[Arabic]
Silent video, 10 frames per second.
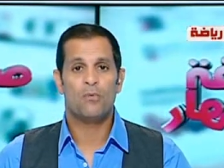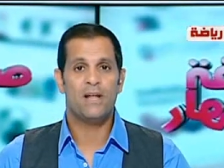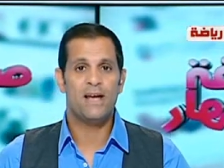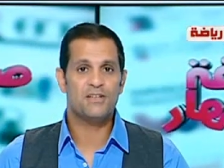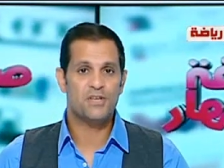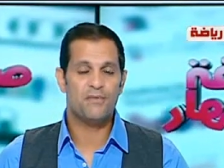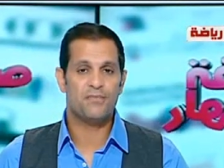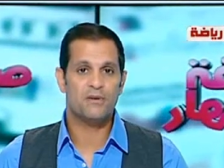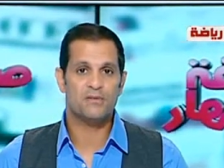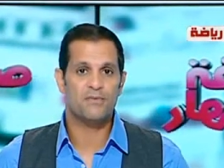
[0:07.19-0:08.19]
والحقيقه
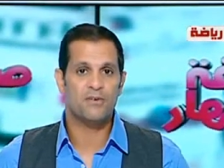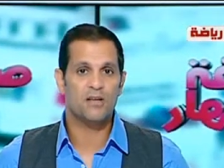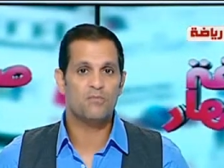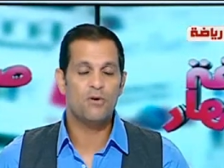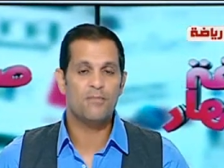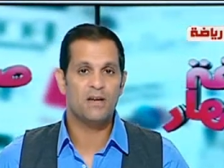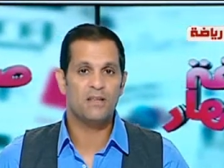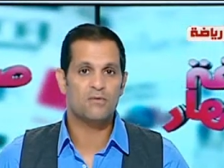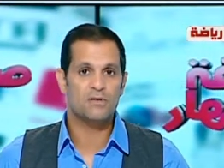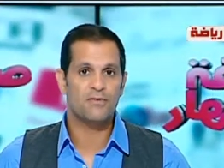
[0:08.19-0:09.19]
شايفها صفقات مهمه
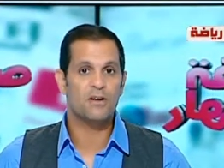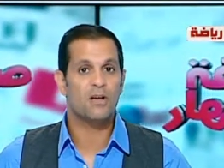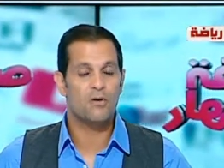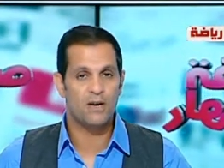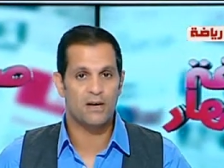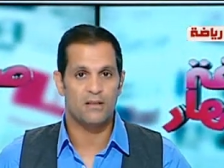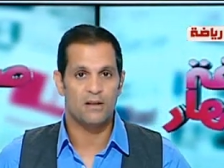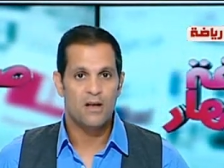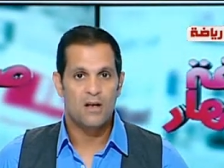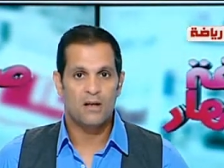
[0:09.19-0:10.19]
جدا وصفقات قويه جدا